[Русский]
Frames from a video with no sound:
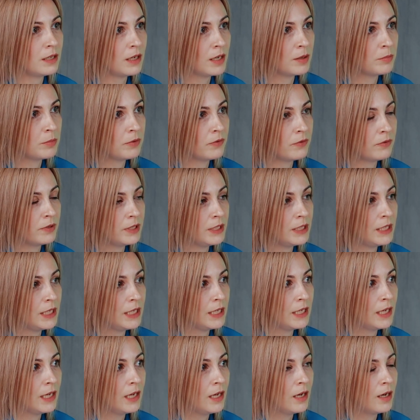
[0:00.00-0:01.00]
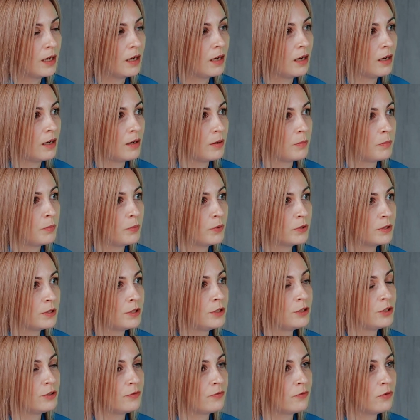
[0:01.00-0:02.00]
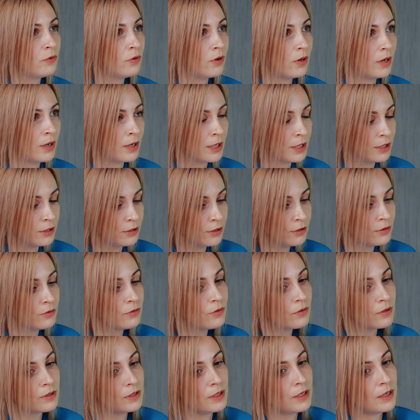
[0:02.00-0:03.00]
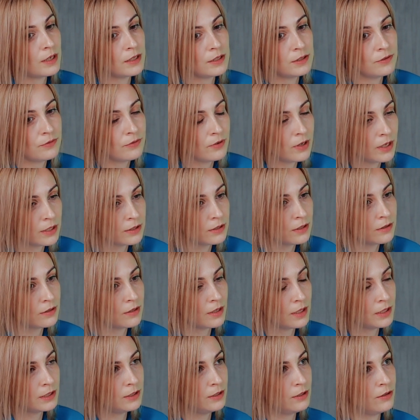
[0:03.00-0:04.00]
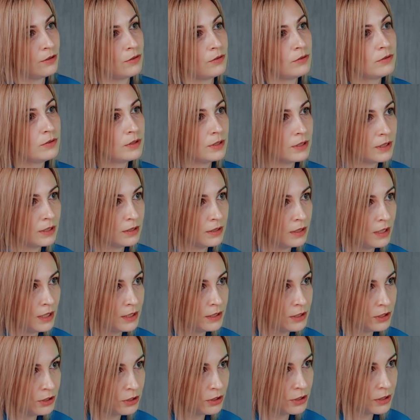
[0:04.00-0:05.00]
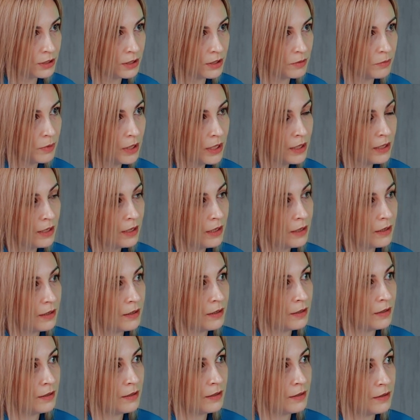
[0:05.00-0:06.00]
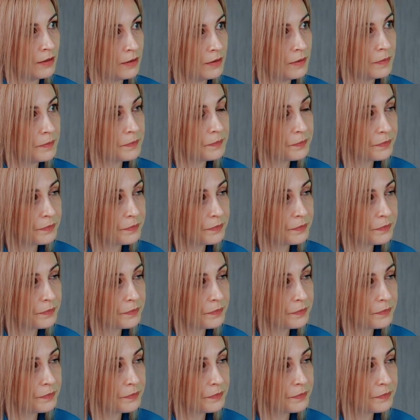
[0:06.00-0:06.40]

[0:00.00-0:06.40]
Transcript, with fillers: требований, а, после чего архитектурные артефакты трассируются к аналитическим, а,